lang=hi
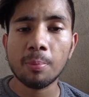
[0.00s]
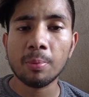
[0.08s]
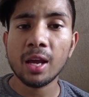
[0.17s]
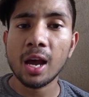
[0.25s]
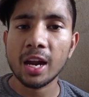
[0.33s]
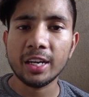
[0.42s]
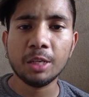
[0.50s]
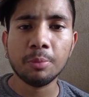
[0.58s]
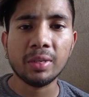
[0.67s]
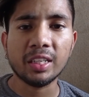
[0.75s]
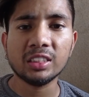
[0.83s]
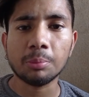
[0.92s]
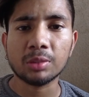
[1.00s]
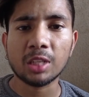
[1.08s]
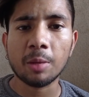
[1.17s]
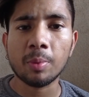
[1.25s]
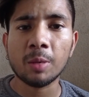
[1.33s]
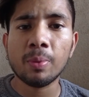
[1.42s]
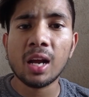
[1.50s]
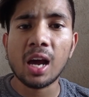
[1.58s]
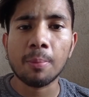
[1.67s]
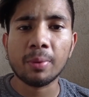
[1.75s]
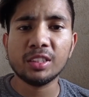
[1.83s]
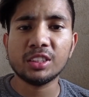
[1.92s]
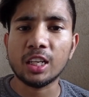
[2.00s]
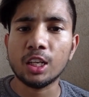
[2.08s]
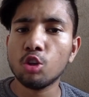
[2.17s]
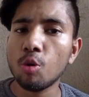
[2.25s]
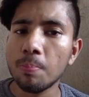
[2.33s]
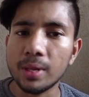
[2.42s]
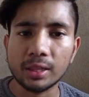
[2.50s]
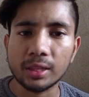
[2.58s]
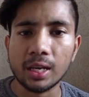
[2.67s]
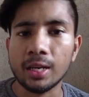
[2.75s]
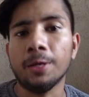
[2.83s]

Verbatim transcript: कि आपके 100 मिलियन सब्सक्राइबर पर आपके चैनल को मिलता